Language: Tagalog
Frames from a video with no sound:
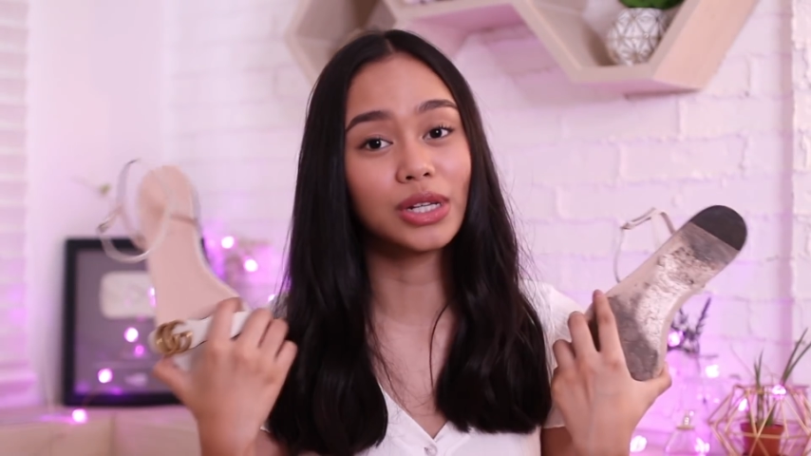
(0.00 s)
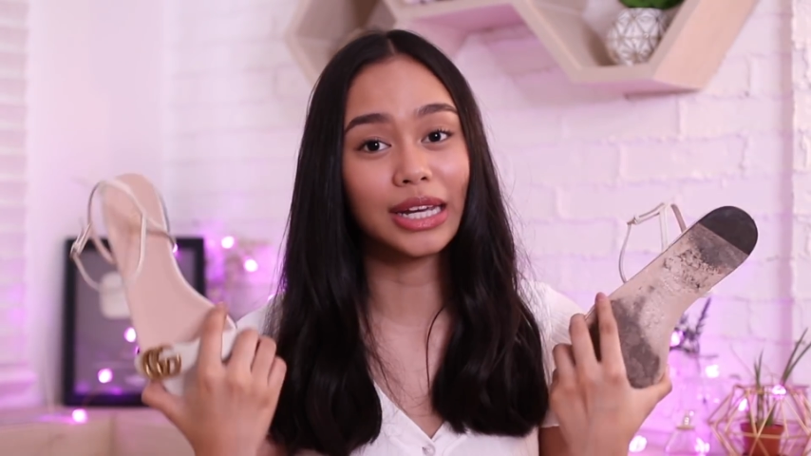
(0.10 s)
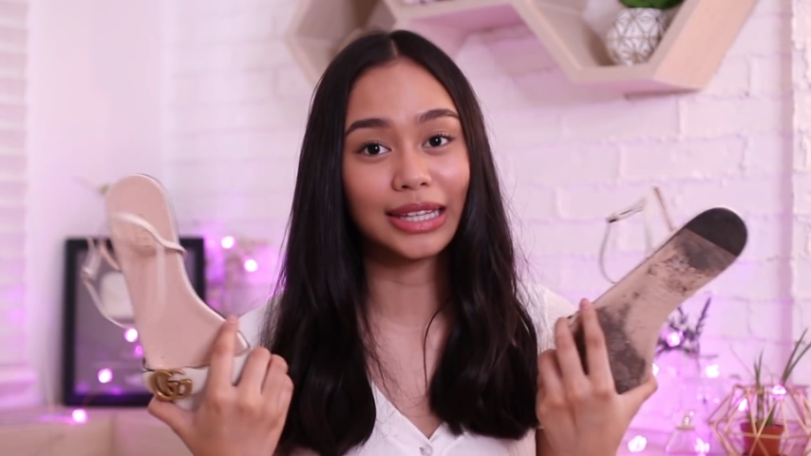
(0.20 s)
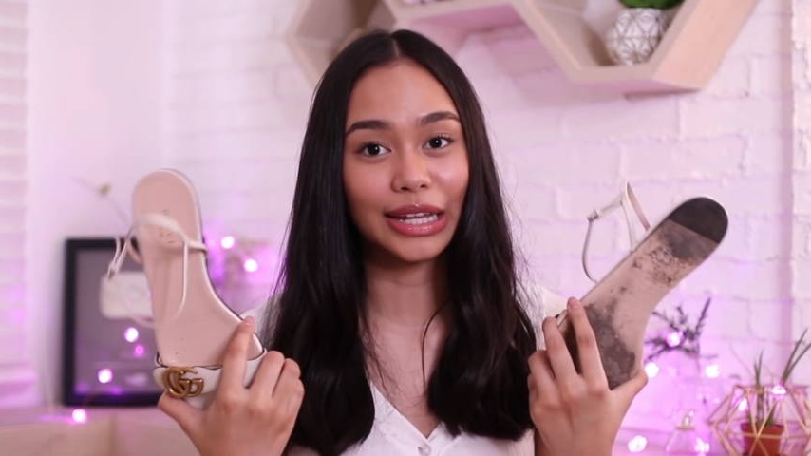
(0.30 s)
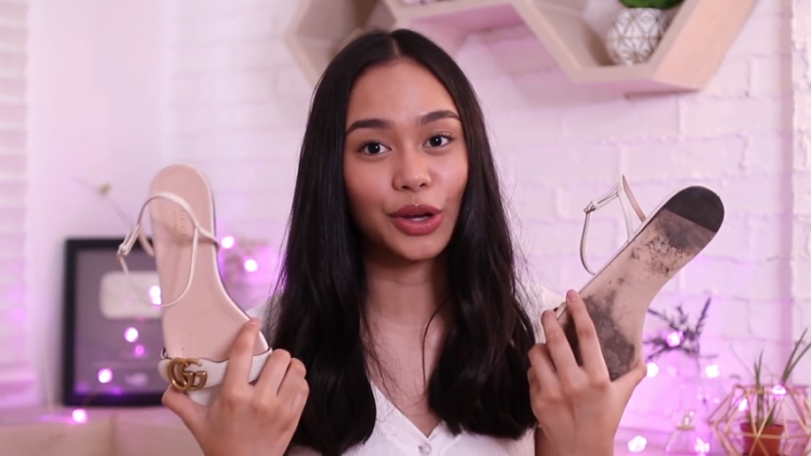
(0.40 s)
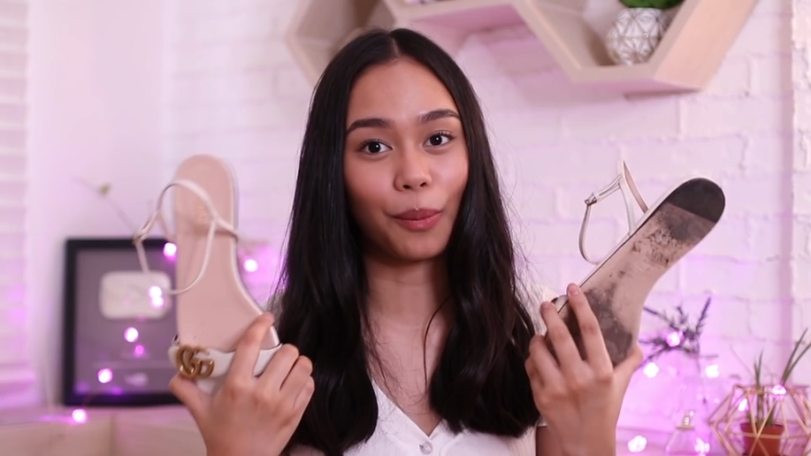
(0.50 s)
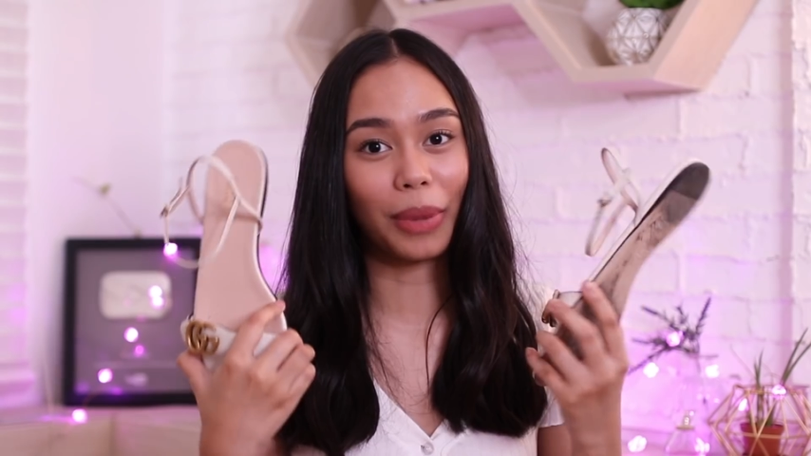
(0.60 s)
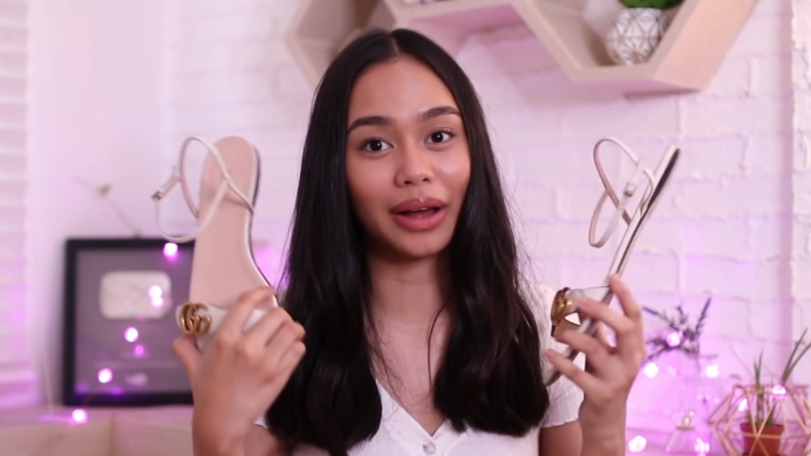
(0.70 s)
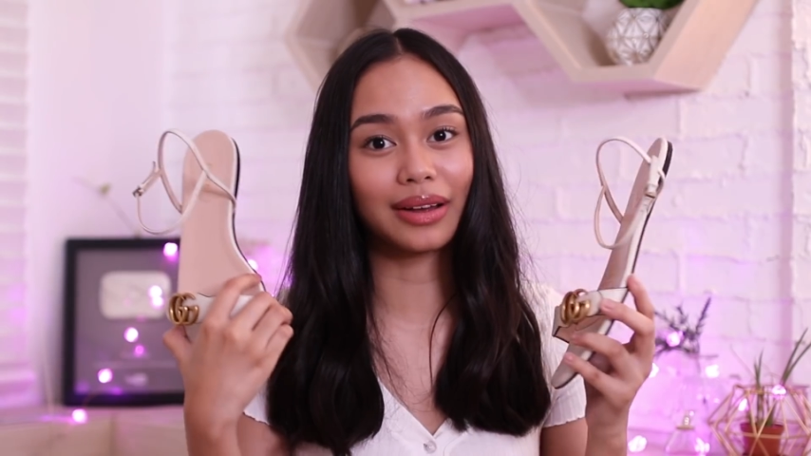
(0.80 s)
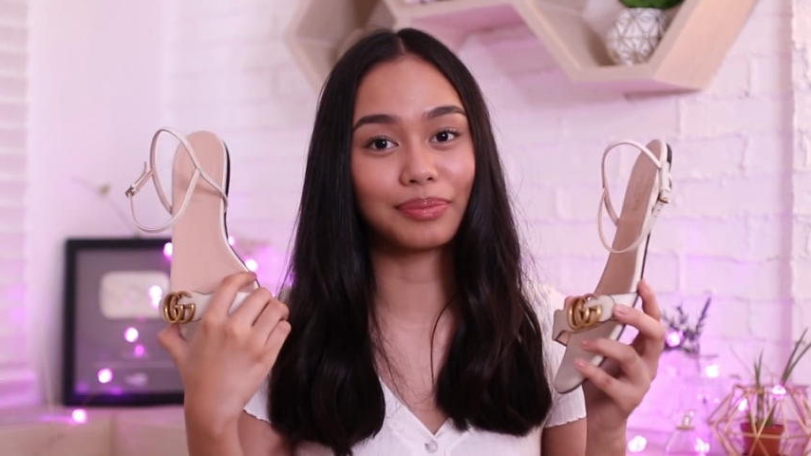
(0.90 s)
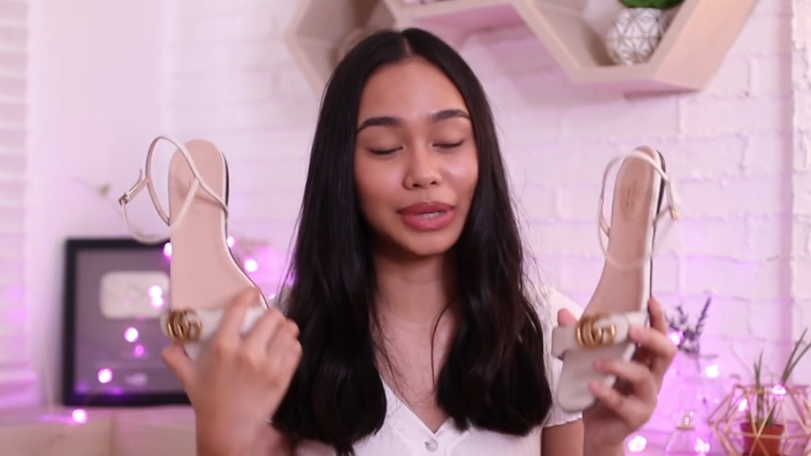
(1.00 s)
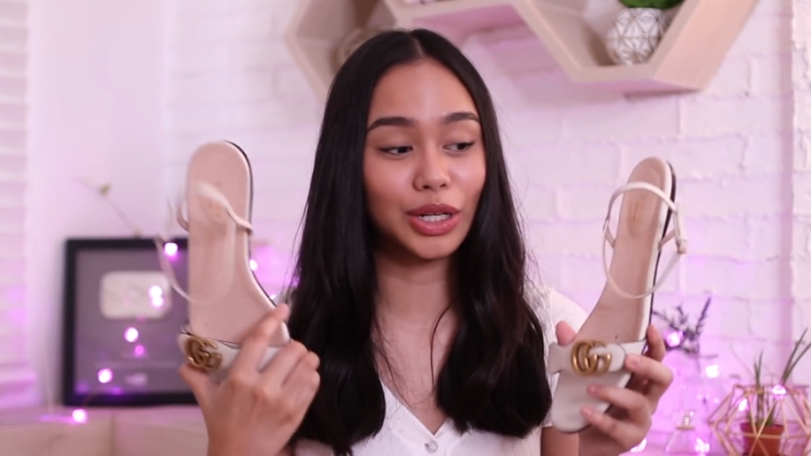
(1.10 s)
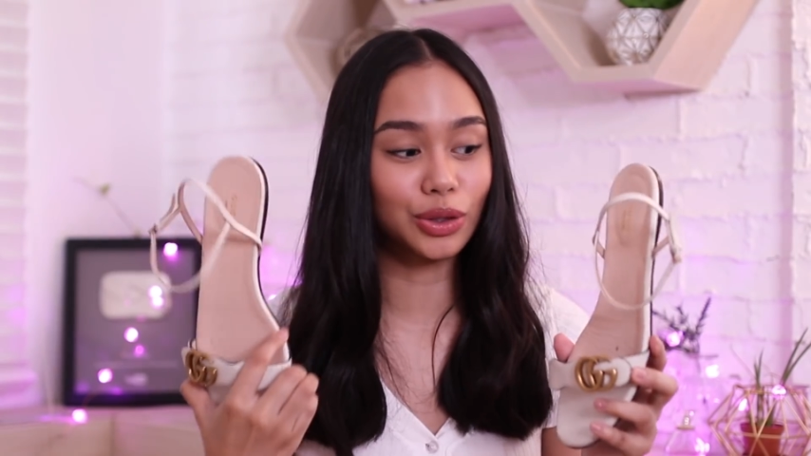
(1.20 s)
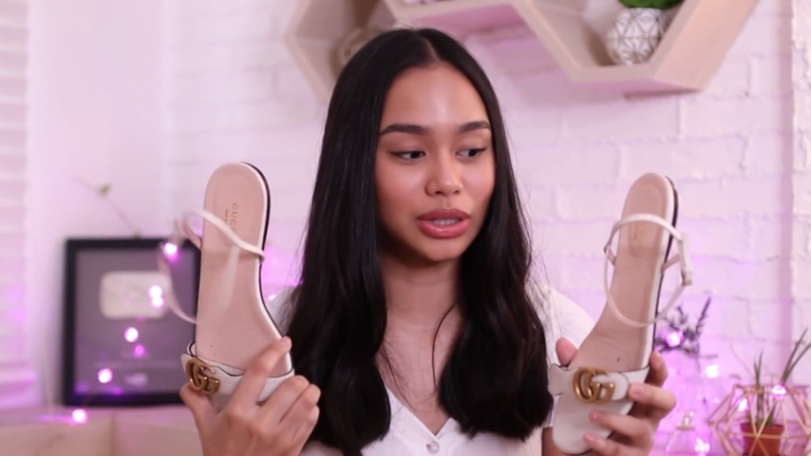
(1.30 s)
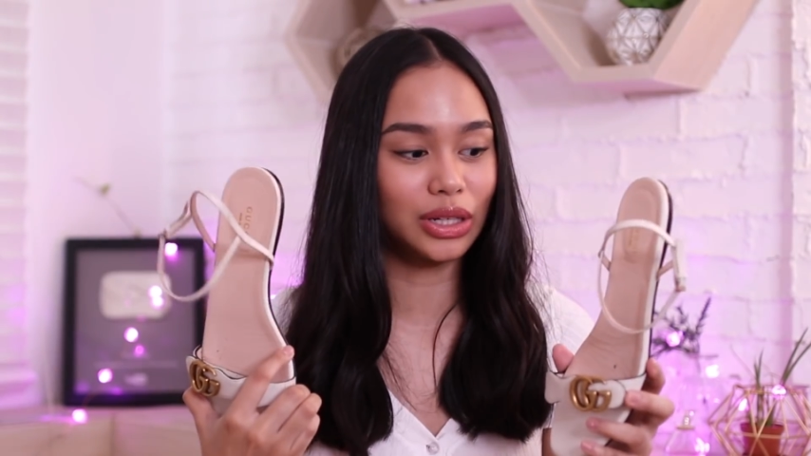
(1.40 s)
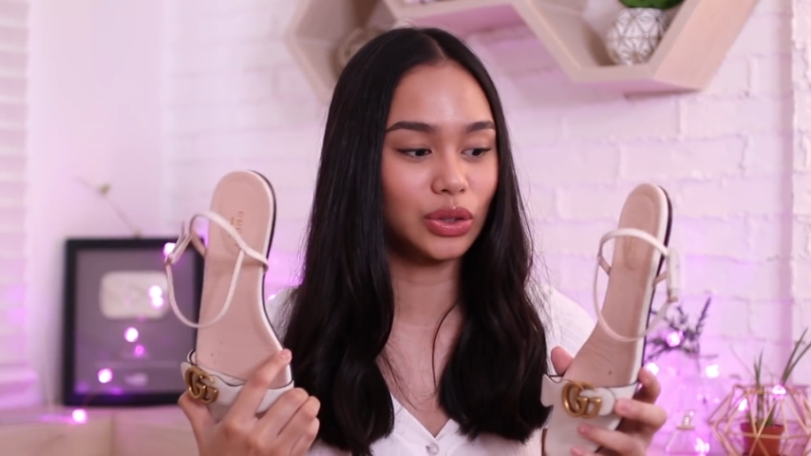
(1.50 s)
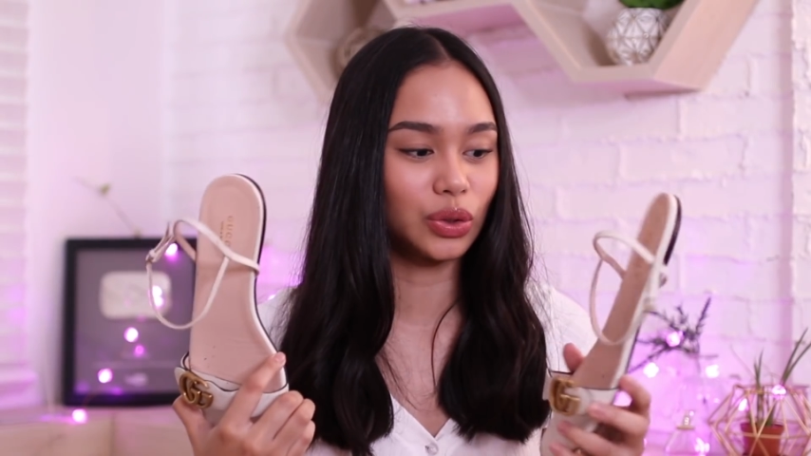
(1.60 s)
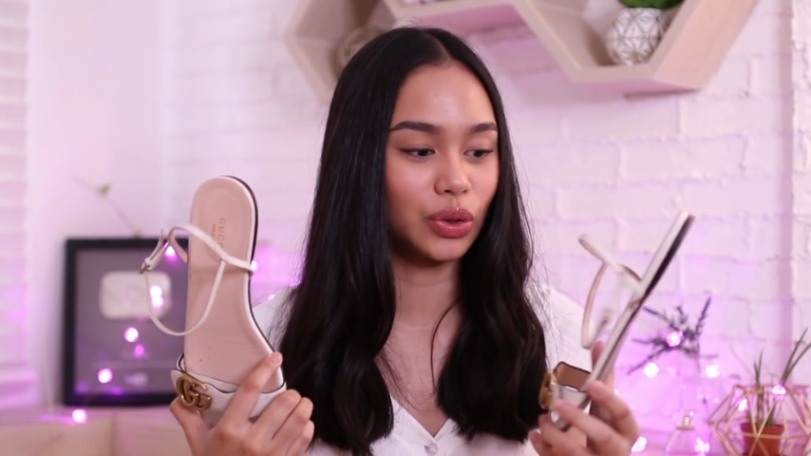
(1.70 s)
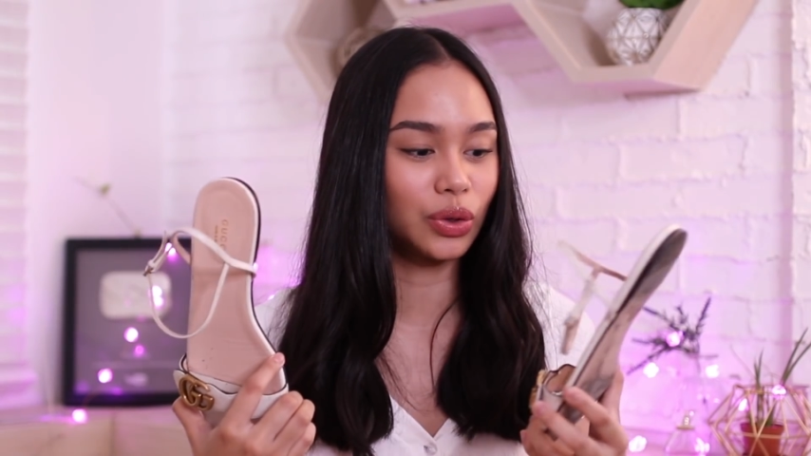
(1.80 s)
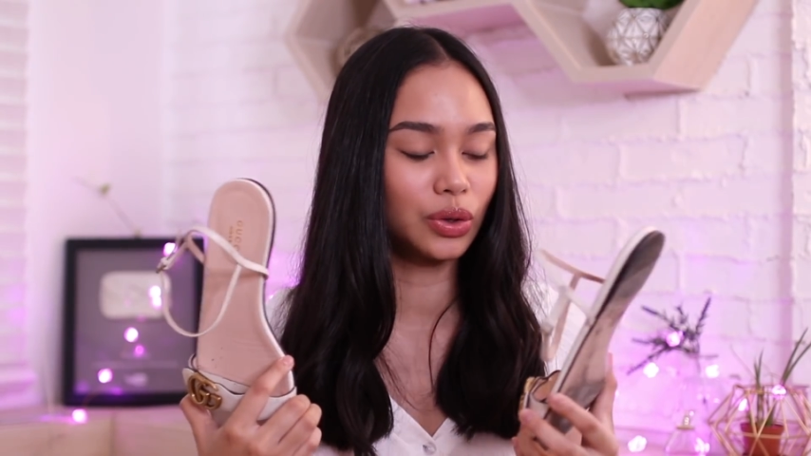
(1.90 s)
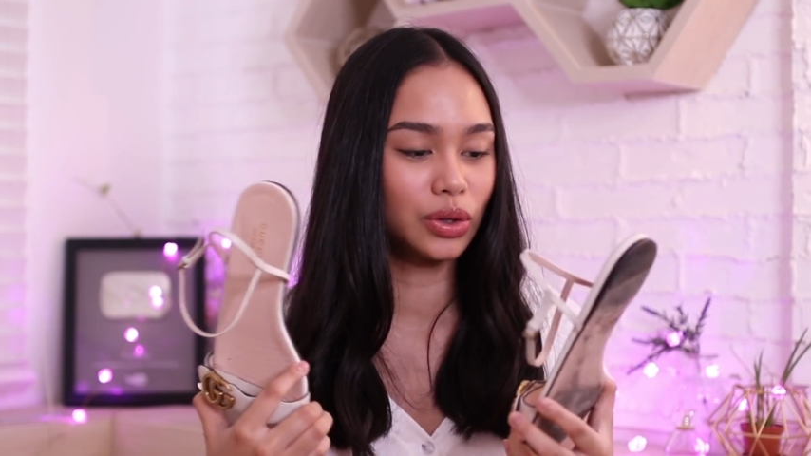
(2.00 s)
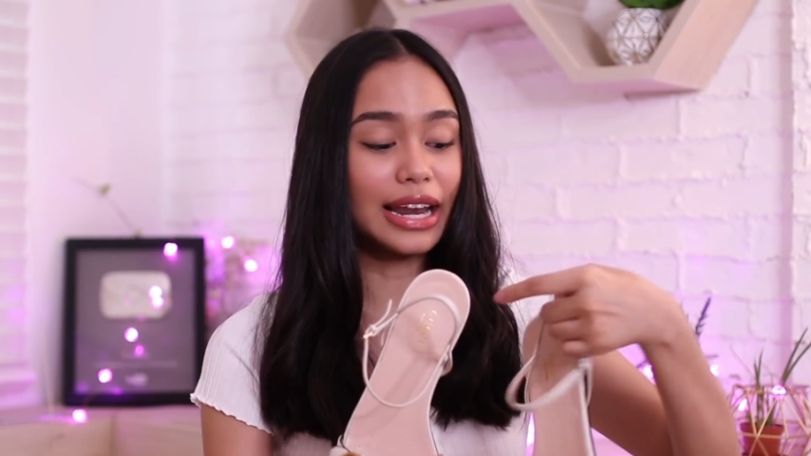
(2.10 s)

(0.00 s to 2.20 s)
sulitin yung pagbili ko dito.